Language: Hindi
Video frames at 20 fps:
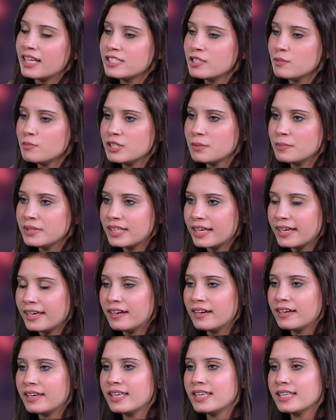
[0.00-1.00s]
अच्छा मुझे
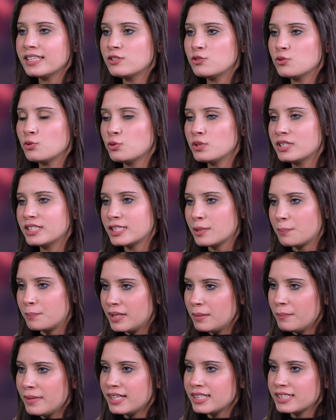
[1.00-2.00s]
बताइएगा कि जो
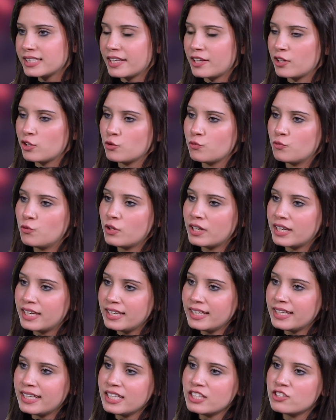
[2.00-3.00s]
सप्लीमेंट्स हैं वो
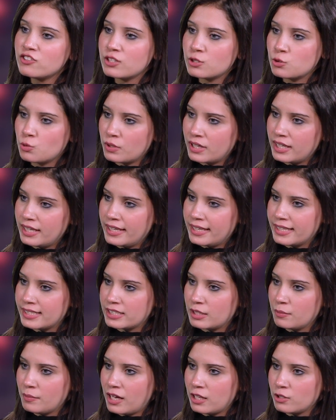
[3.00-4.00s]
किन किन चीज़ों के लिए
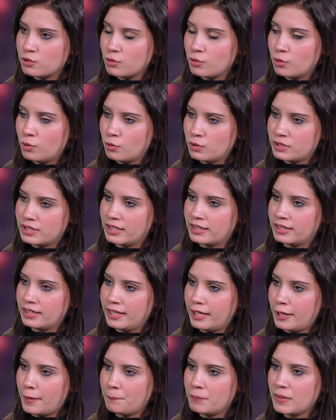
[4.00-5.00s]
इस्तेमाल हो
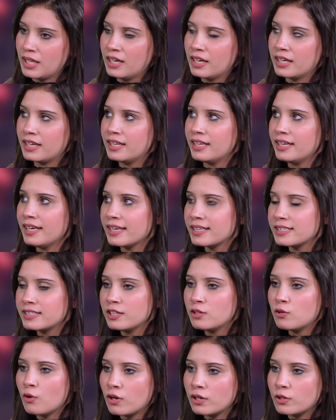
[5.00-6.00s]
सकती हैं यानी
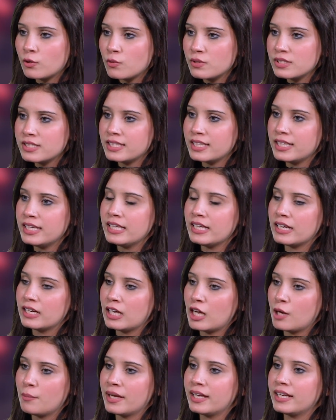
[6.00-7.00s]
ऐसी कौन कौन सी
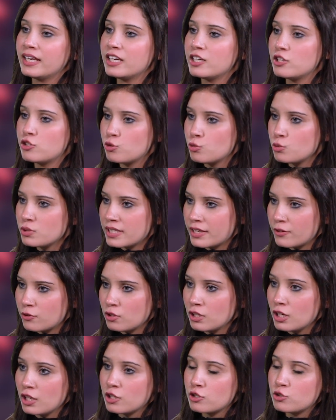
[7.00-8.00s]
हमारे इश्यूज़
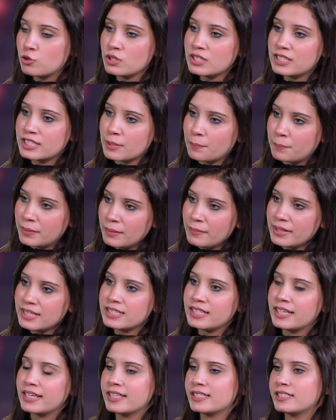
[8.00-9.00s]
हैं जो
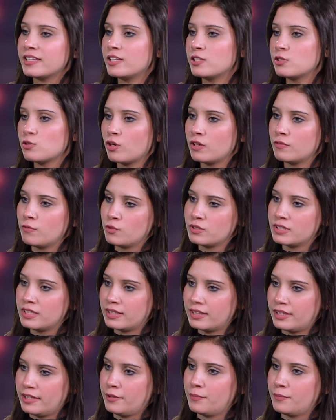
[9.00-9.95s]
सप्लीमेंट्स लेने से रिजॉल्व हो सकते